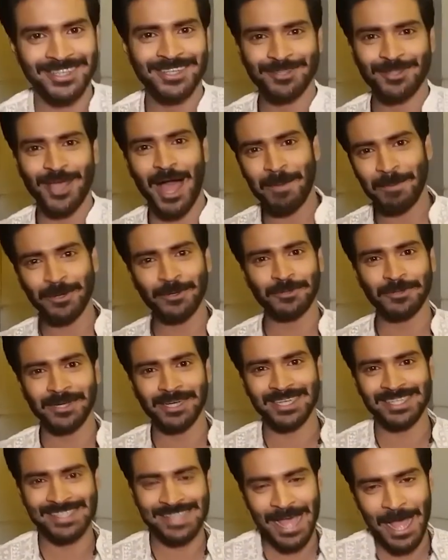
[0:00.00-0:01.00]
তো আমি
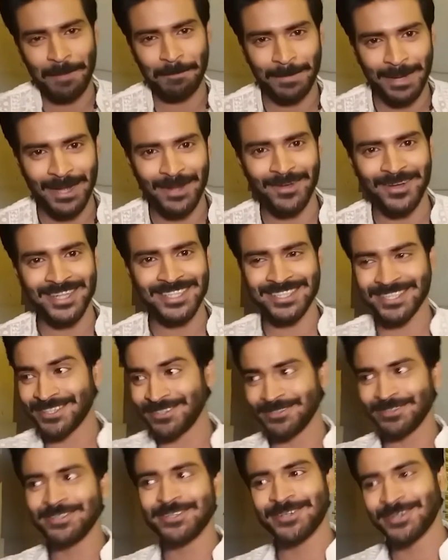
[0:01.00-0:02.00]
স্যাম ভালো আছে
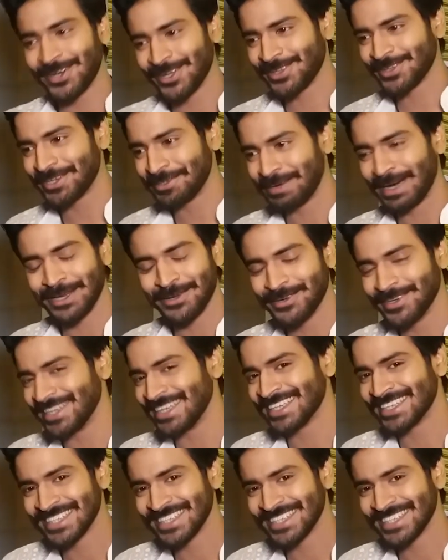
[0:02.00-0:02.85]
রুদ্র অতটা ভালো নেই